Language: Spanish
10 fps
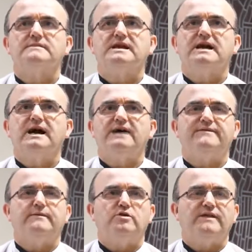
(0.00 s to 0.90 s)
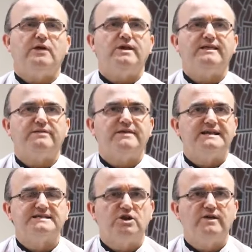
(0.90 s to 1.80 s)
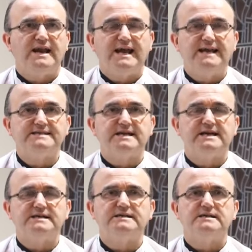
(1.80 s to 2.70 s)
a favor de la unidad en el seno de la Iglesia,